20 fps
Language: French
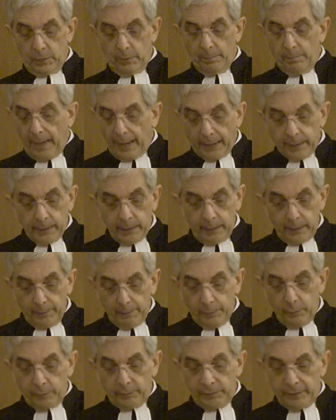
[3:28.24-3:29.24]
Marie
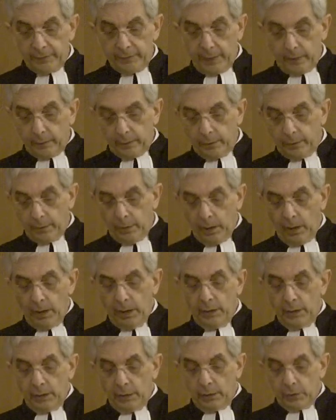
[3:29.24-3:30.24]
répondit alors,
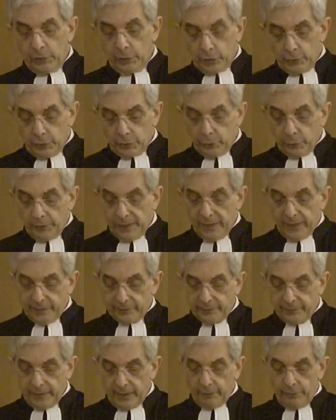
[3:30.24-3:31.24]
Je suis la
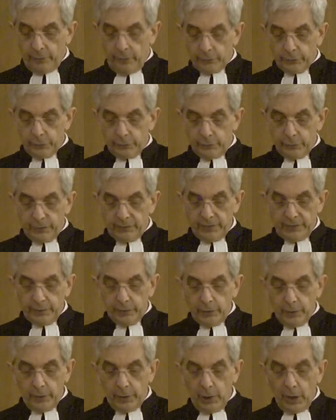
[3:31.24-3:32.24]
servante du
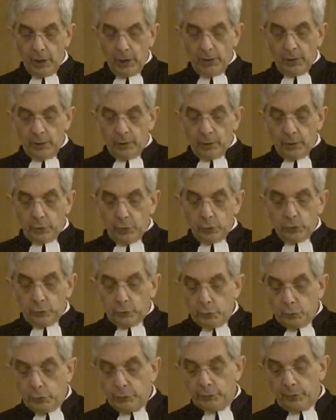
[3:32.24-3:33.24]
Seigneur, que
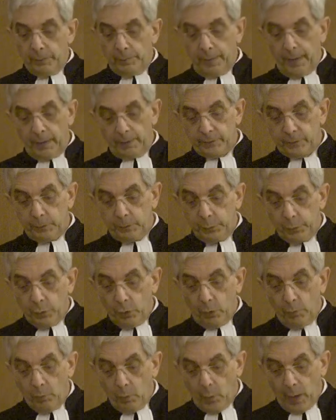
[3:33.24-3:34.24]
tout se passe
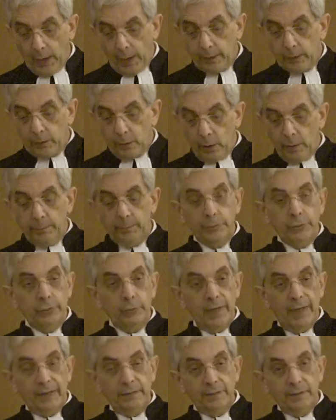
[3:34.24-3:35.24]
pour moi comme
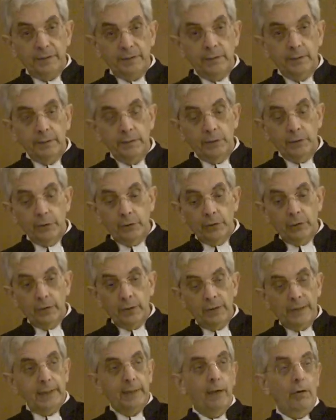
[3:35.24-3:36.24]
tu l'as dit,
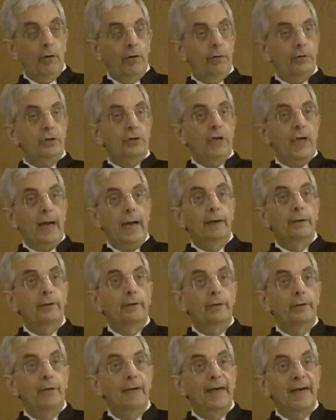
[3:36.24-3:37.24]
et l'ange
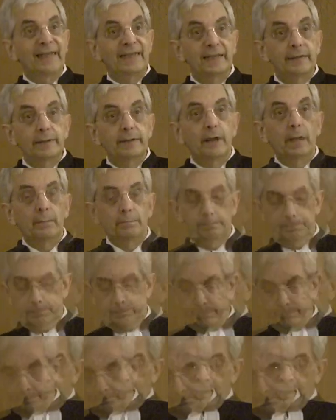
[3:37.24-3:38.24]
alors la quitta.
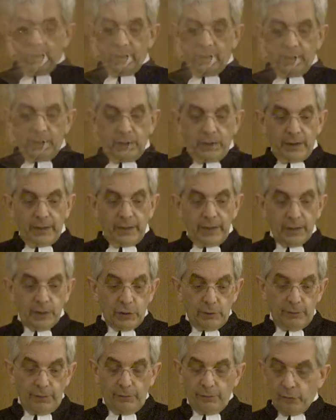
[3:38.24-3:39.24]
Et
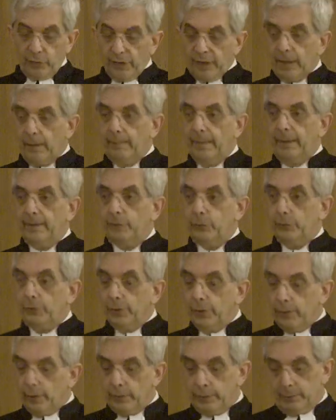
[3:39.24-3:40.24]
je vais vous lire
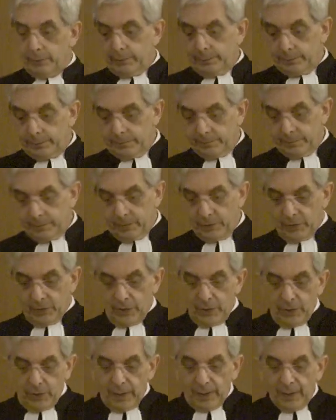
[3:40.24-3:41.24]
maintenant
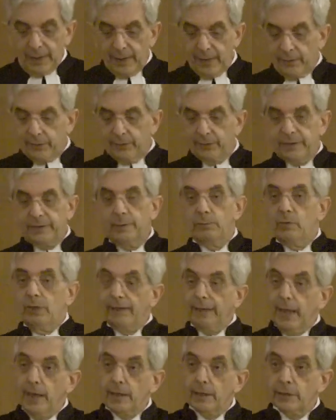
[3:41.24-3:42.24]
le
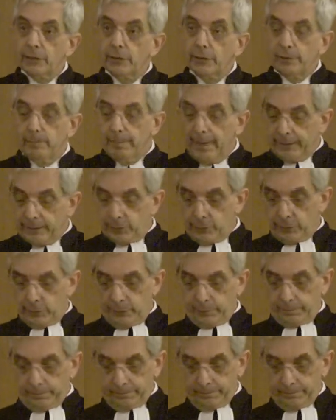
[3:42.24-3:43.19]
témoignage de Matthieu.